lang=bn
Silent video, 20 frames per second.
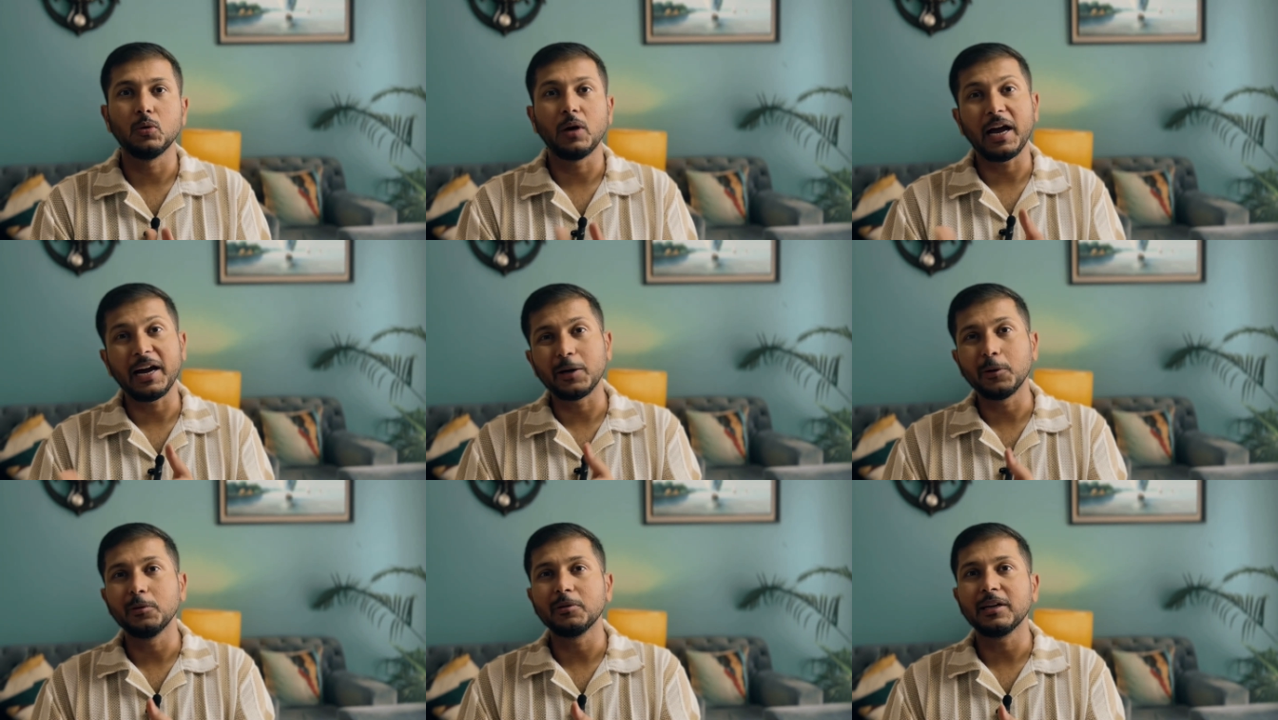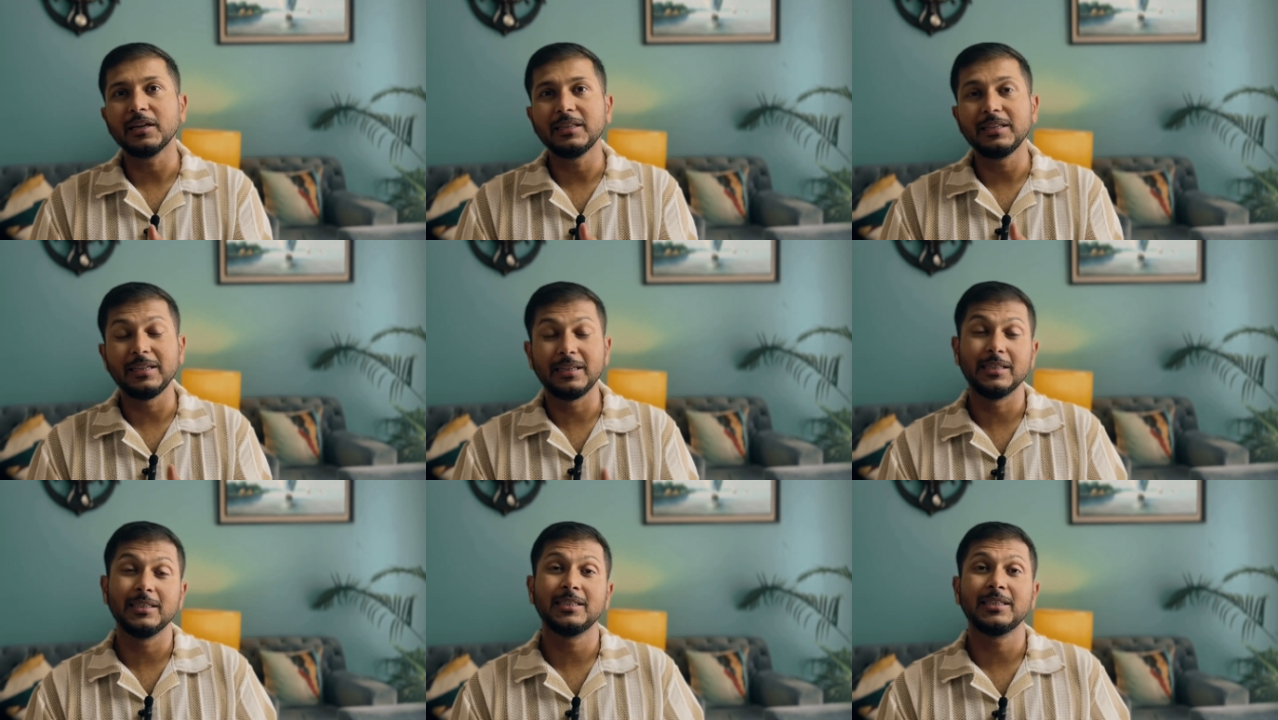এখনকার
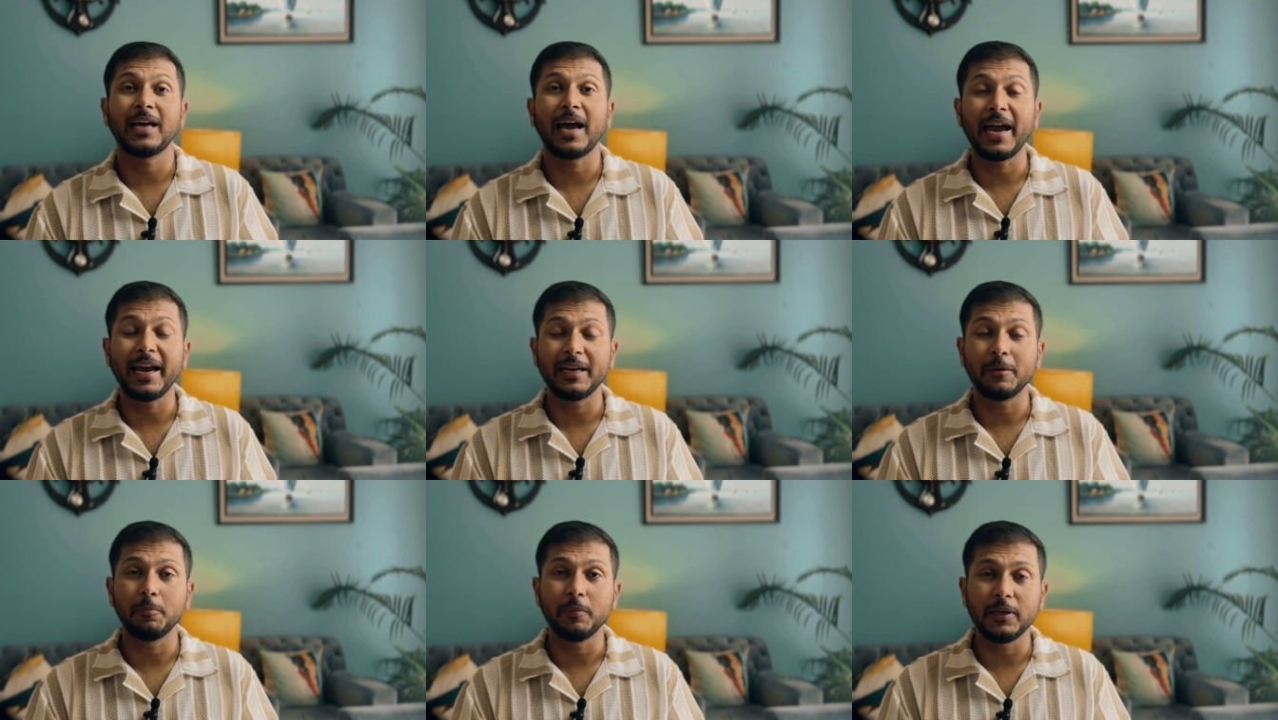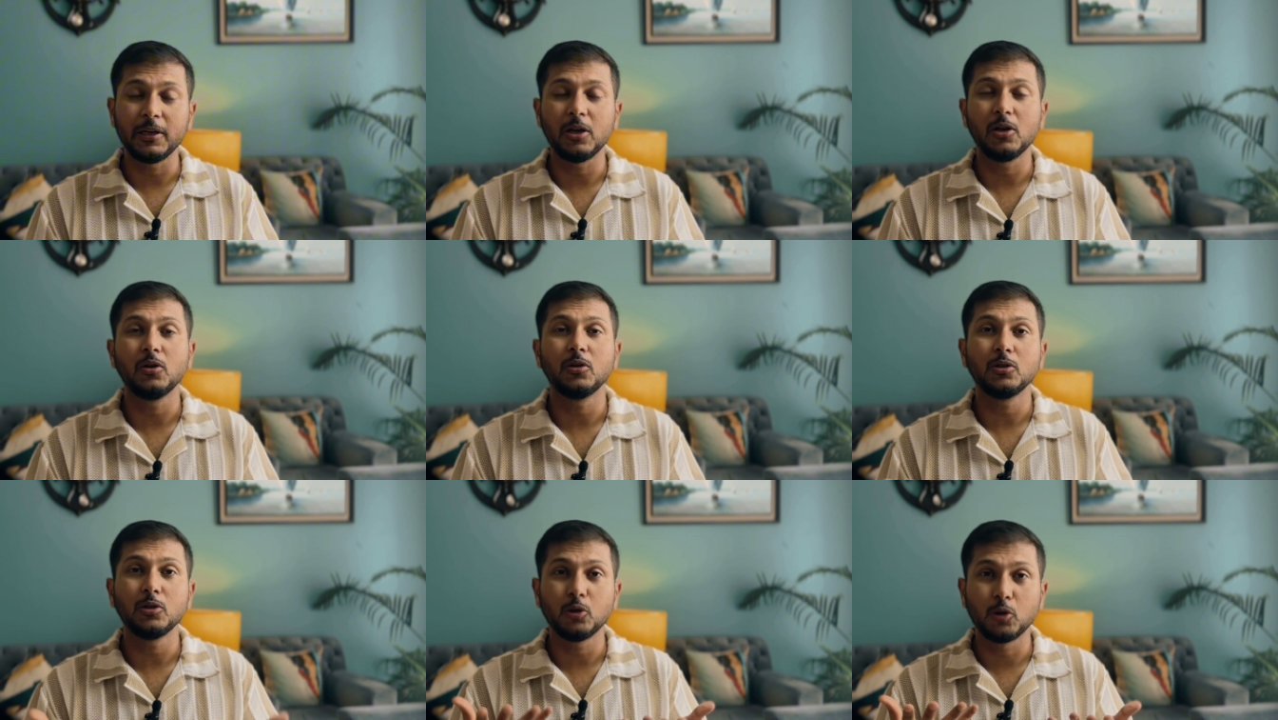দিনে ষাট
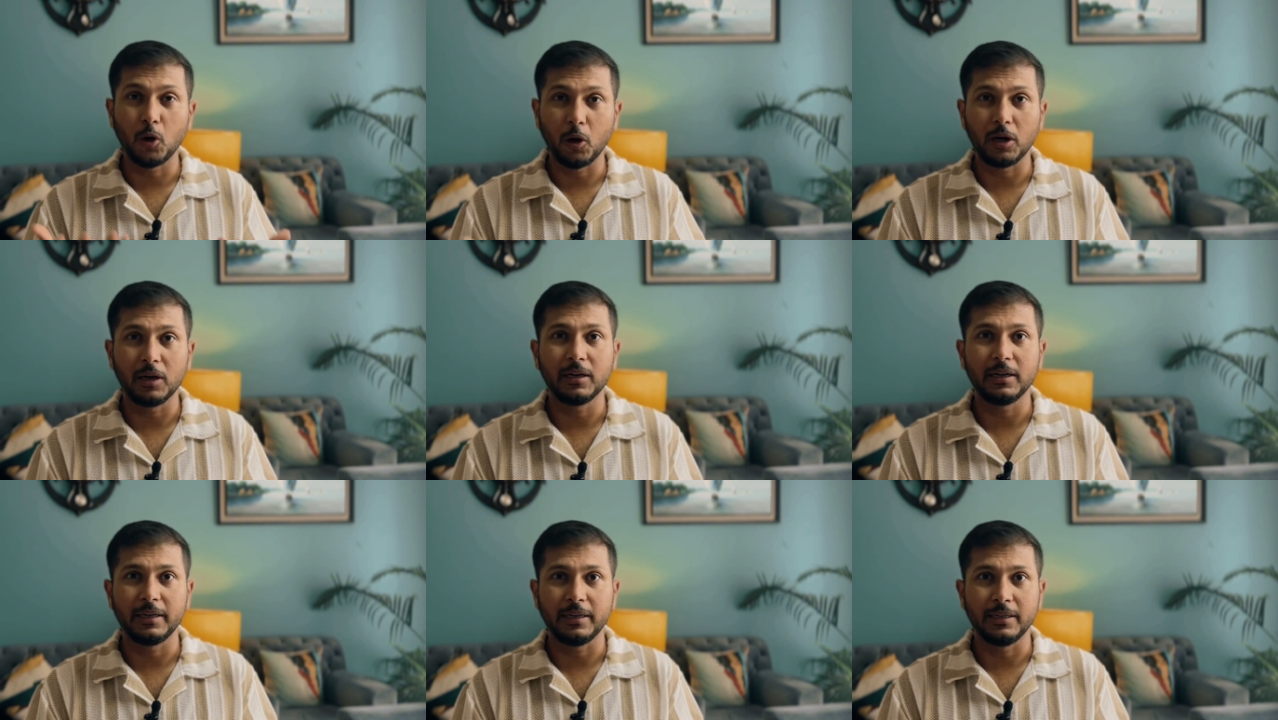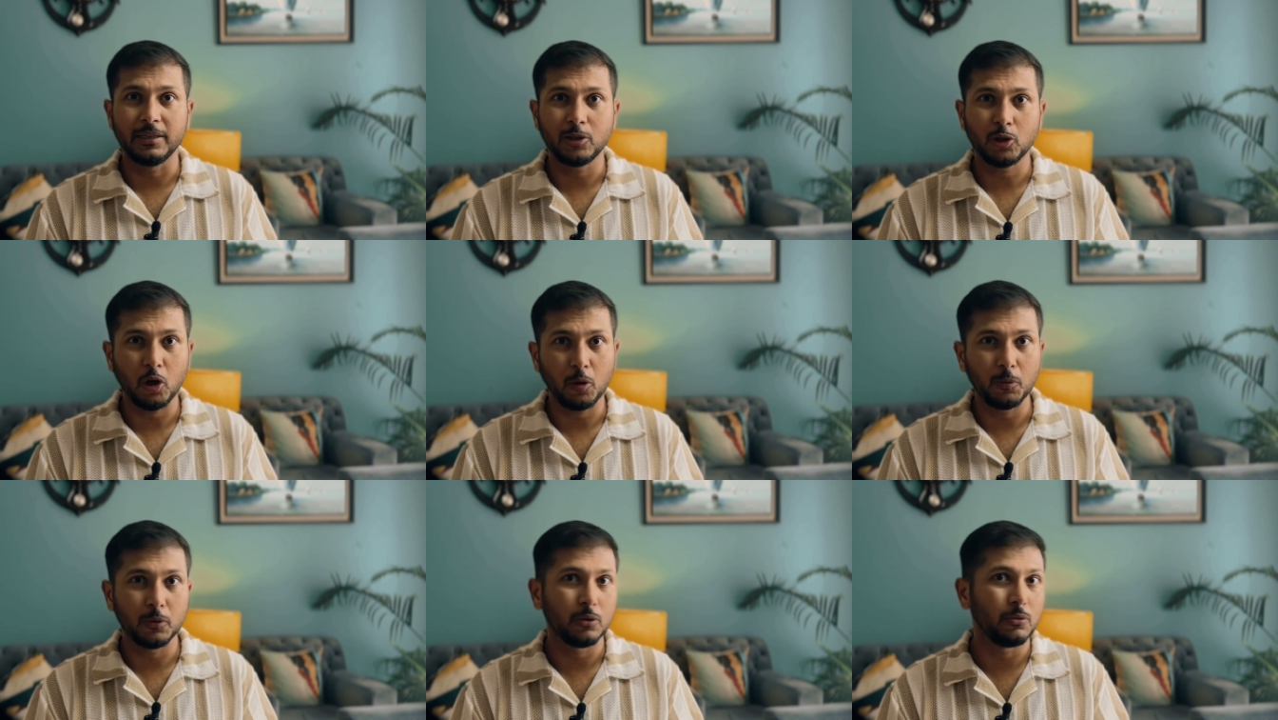মিলিয়ন ডলারের
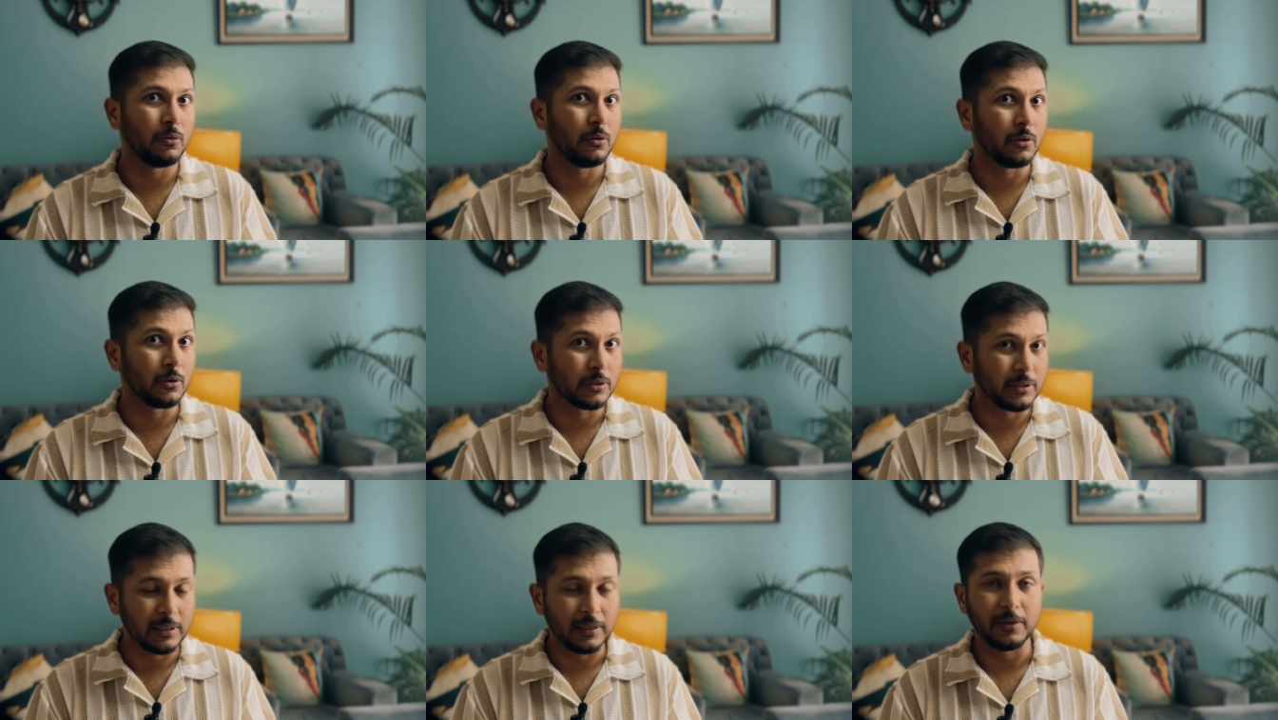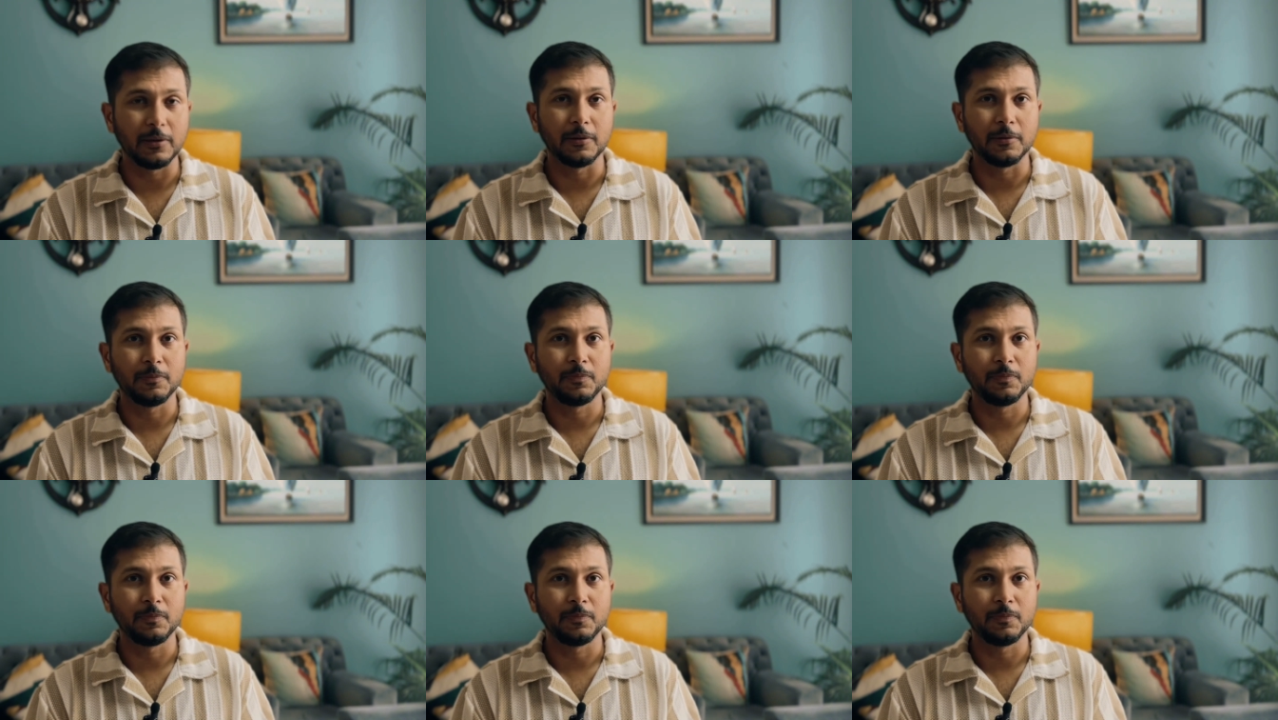সমতুল্য ছিল